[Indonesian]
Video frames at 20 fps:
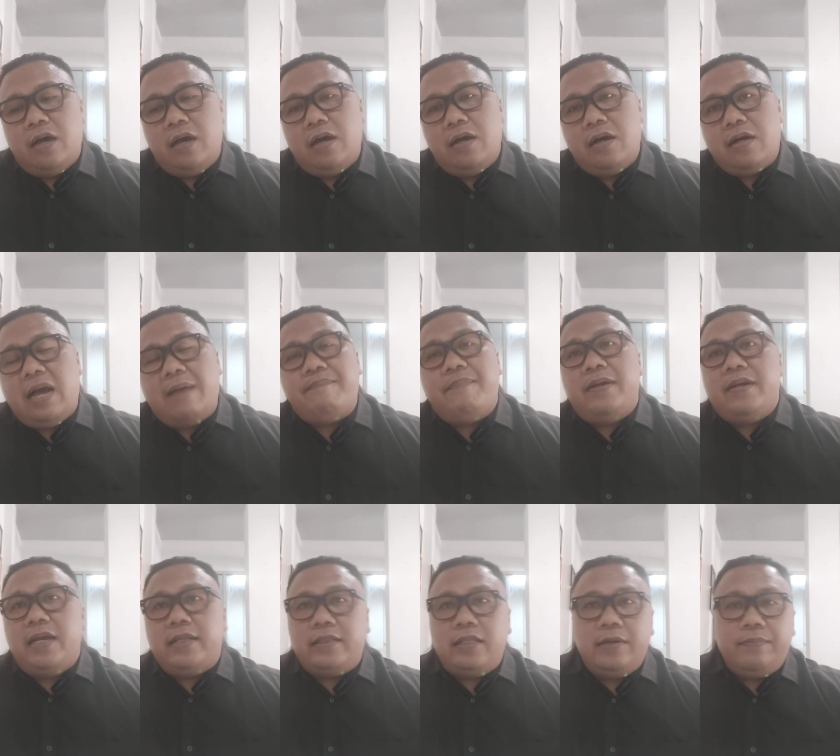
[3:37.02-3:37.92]
Eh,
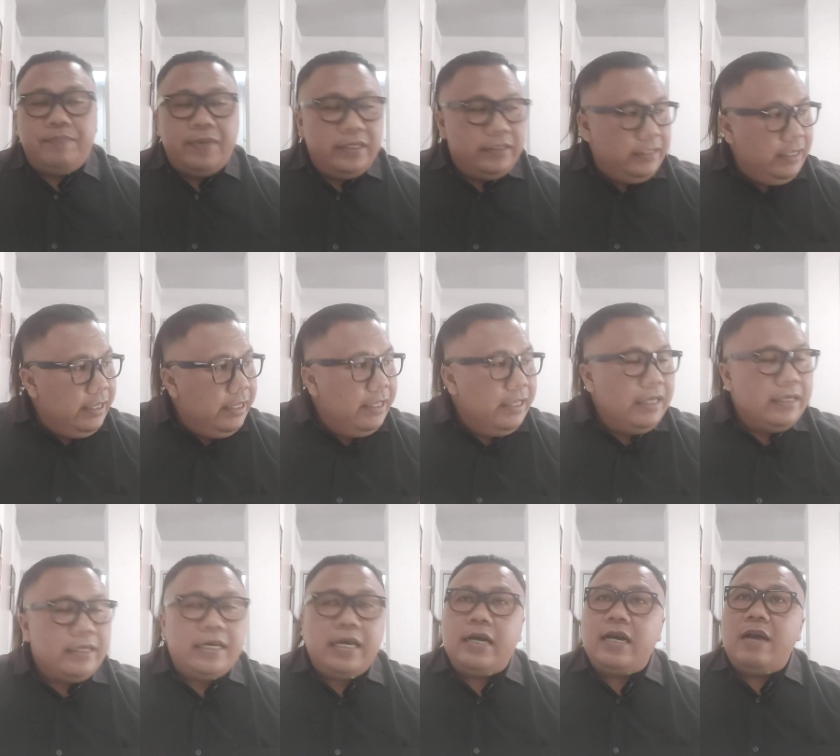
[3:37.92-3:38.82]
kapan datang
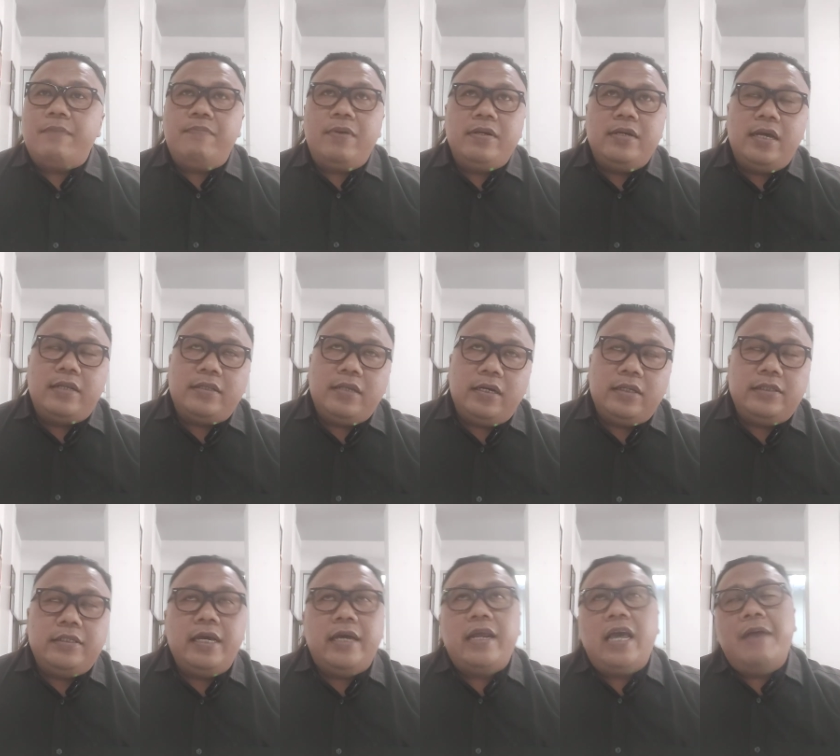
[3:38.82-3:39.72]
TCE, ya kapan datang
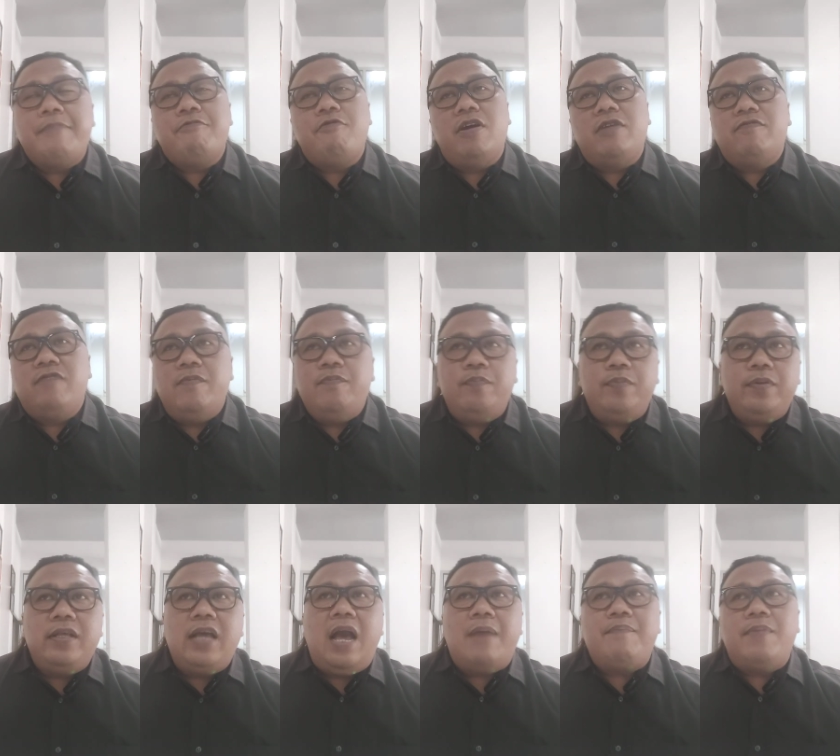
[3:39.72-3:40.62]

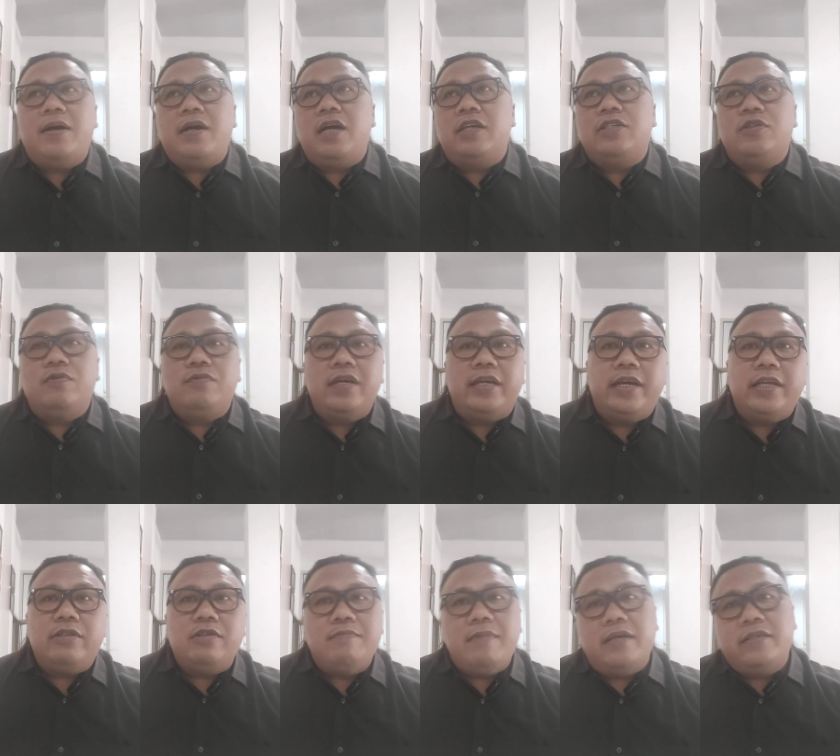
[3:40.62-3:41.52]
CRF150, apakah
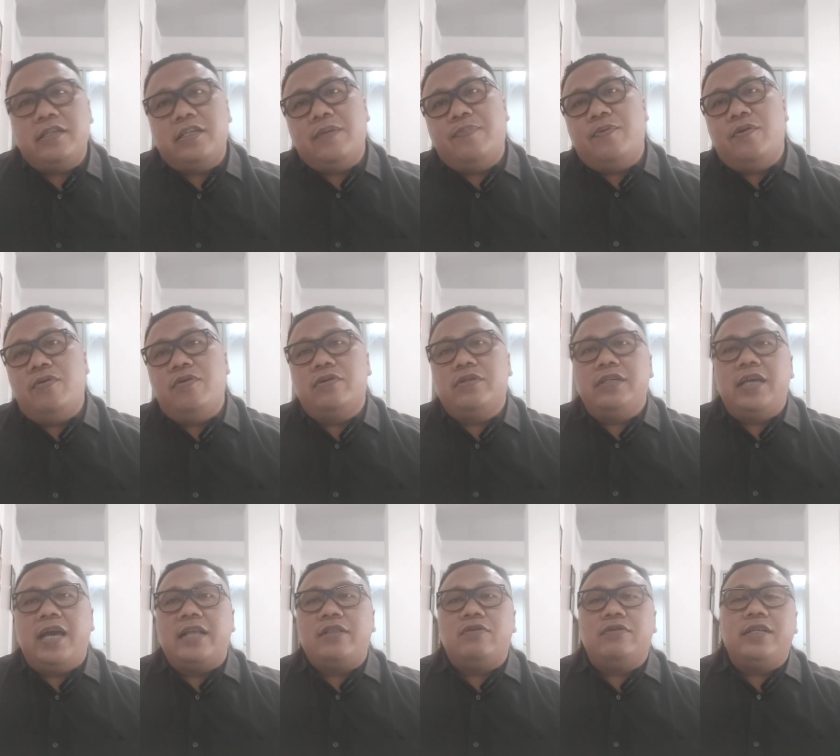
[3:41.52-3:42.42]
Sonic itu masih
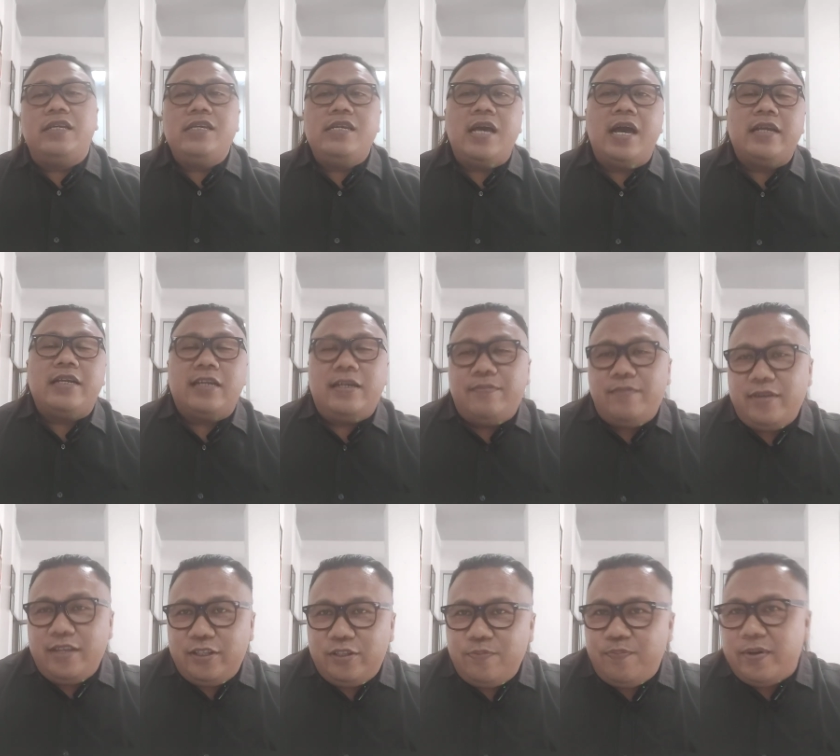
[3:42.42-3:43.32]
diproduksi atau tidak,
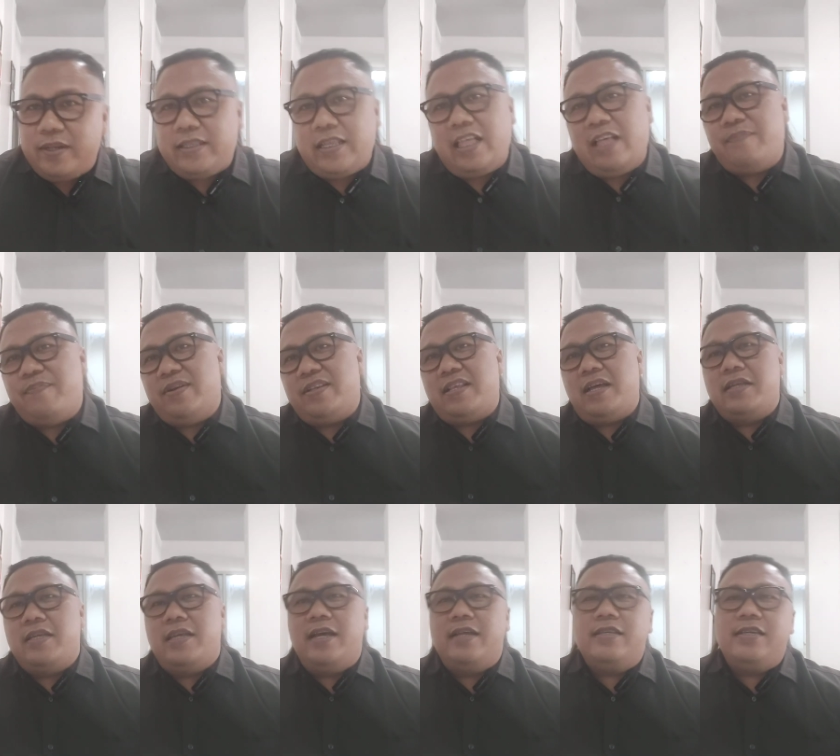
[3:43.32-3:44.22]
teman-teman itu
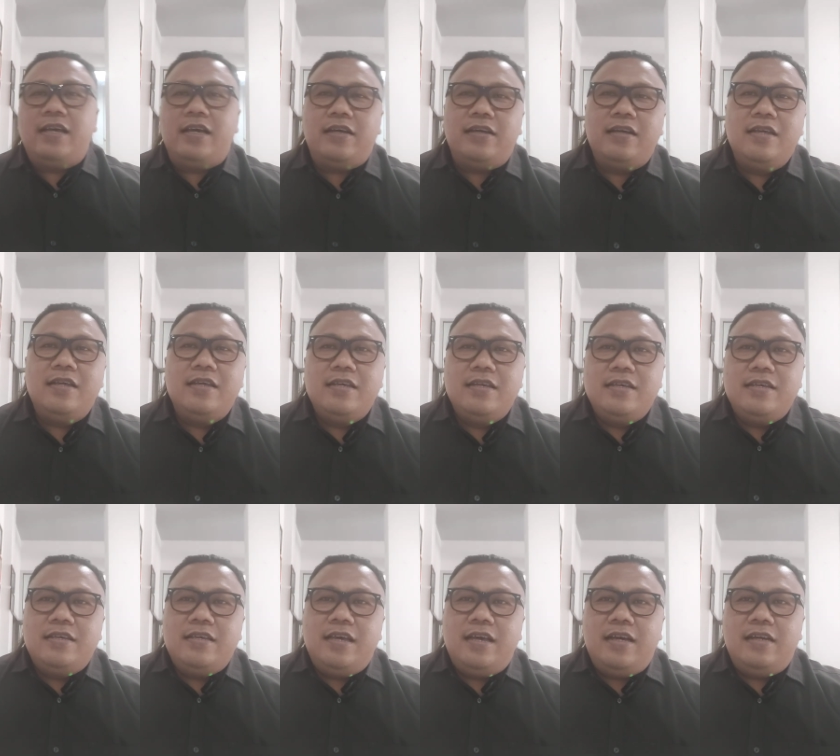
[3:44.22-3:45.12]
pertanyaan-pertanyaan yang
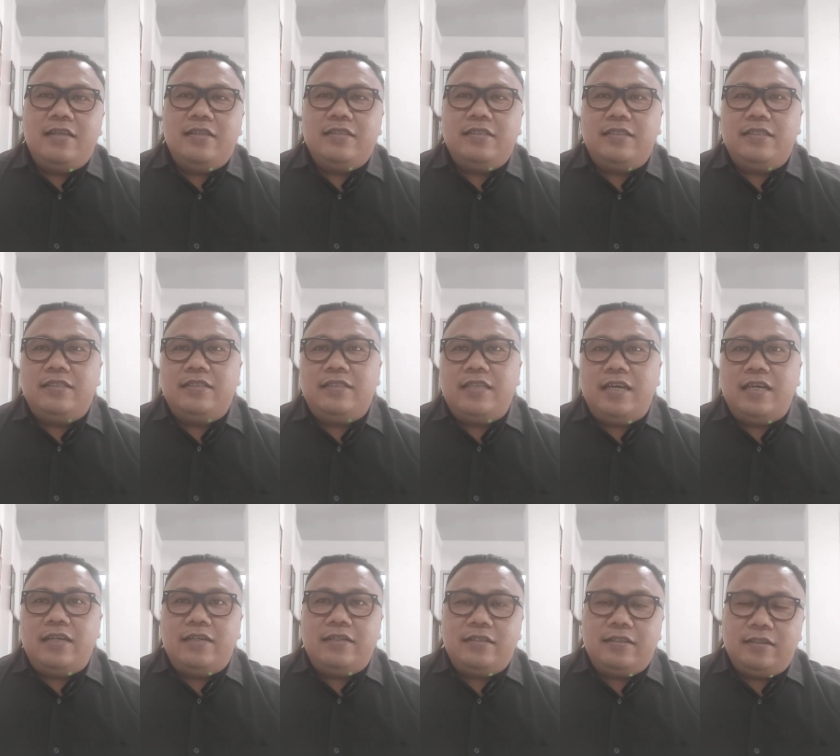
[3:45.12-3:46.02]
yang
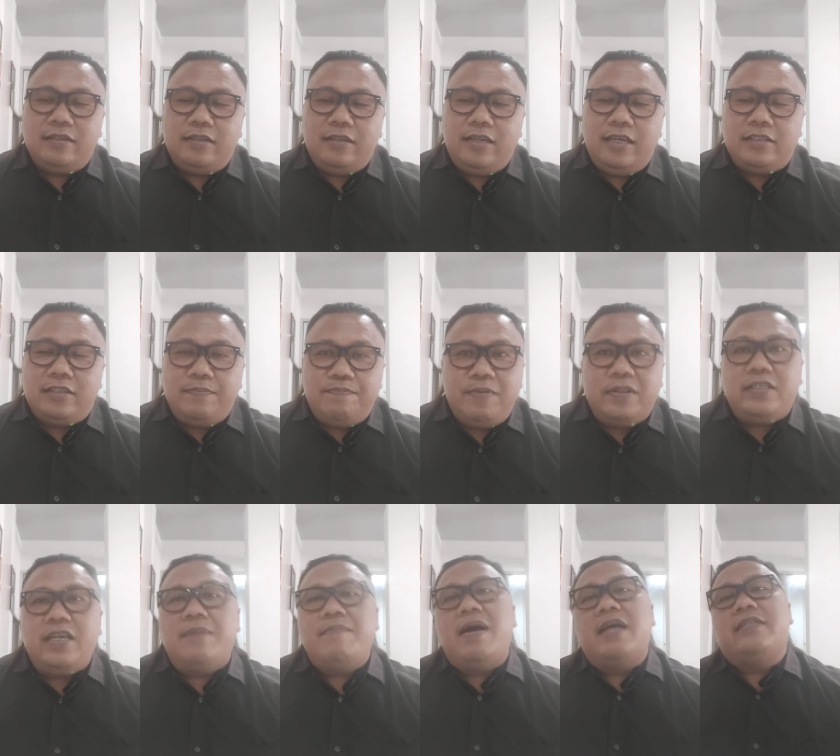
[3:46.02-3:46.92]
yang yang
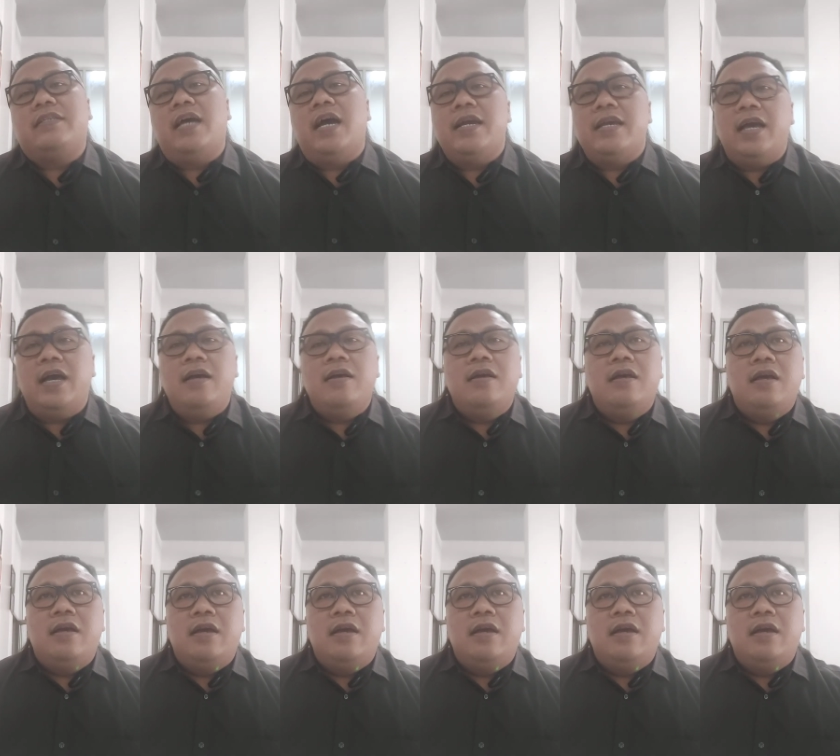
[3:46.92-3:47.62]
sempat saya baca ya.